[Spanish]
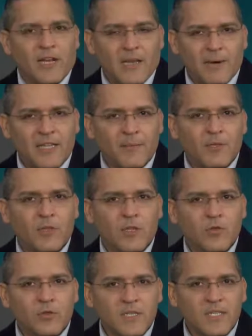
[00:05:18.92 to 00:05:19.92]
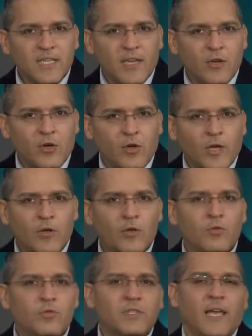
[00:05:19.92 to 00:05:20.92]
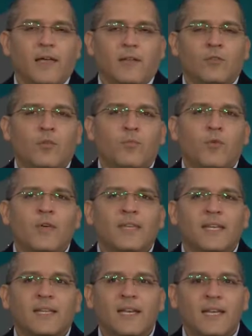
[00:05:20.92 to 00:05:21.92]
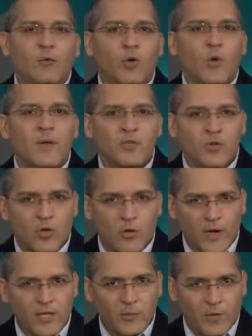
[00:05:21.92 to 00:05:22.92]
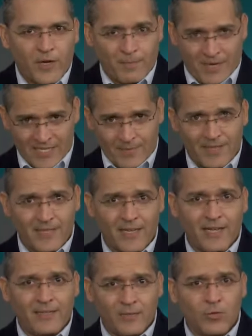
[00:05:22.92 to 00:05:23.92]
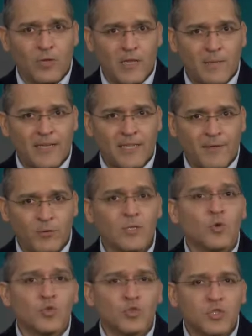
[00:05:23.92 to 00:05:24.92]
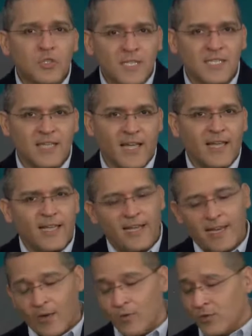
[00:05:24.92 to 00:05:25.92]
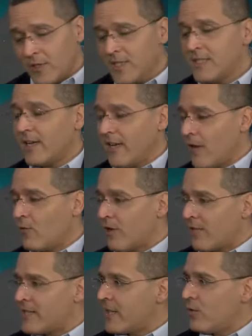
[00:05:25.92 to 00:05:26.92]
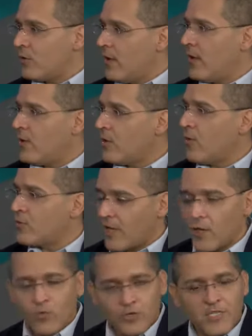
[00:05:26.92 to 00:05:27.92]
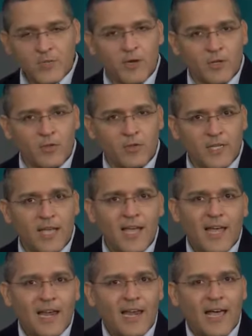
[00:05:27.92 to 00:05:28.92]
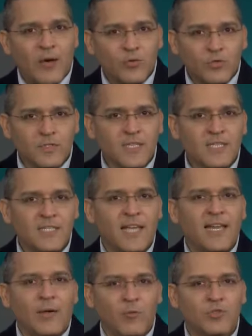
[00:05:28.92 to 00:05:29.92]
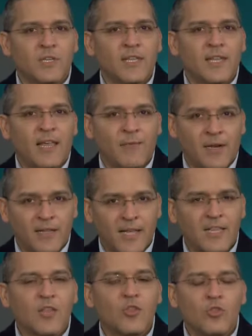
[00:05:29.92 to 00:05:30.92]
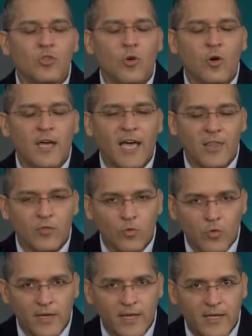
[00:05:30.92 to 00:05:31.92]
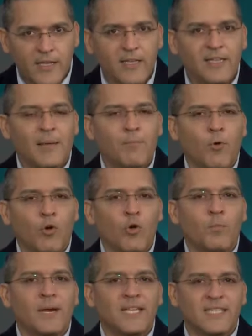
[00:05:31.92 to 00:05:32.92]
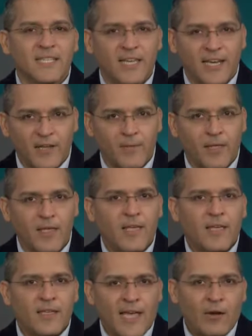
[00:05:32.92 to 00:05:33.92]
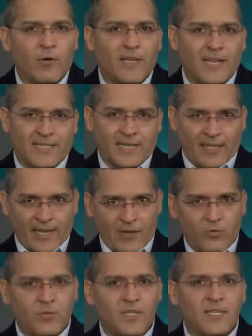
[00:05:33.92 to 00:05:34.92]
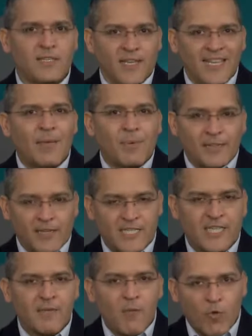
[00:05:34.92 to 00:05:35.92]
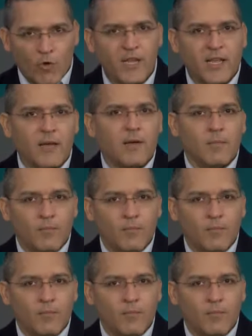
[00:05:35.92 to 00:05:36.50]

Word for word: el Departamento de Justicia, yo creo que no, no puede tener ninguna objeción con esto, porque precisamente el título del departamento es justicia. Y la justicia, y es alguna frase que yo he usado muchísimo en estos días, la justicia y la búsqueda de la verdad no caducan y tampoco prescriben. Y es algo que la Secretaría de Justicia tiene que aprenderse de memoria.